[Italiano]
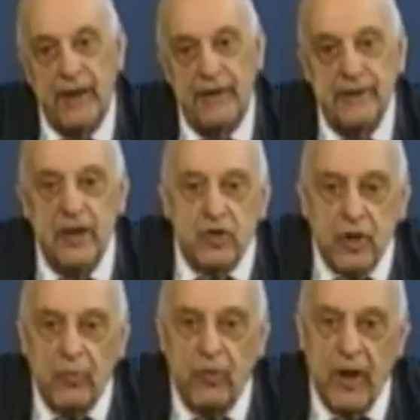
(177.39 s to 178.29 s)

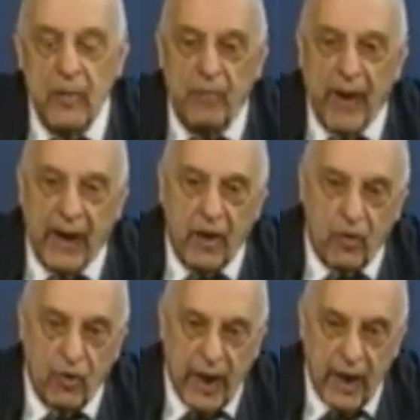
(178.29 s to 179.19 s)
distribuire il pane
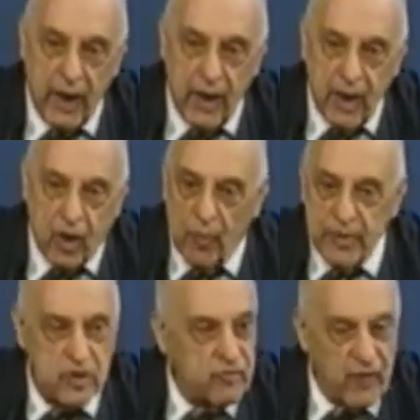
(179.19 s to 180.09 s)
non è
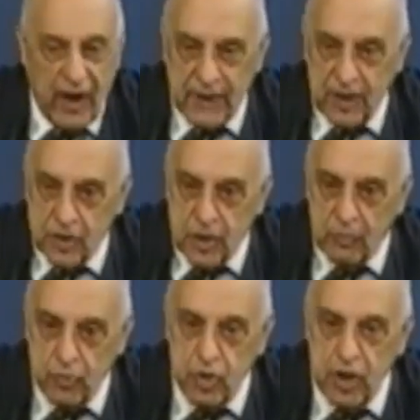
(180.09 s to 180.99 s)
come si fa la
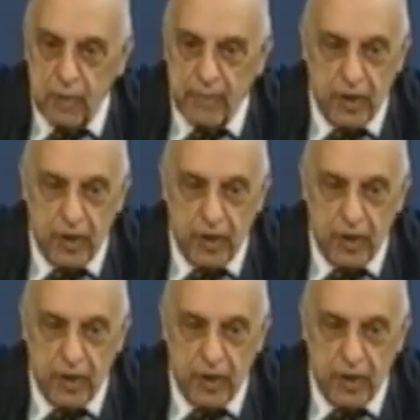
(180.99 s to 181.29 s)
distribuzione di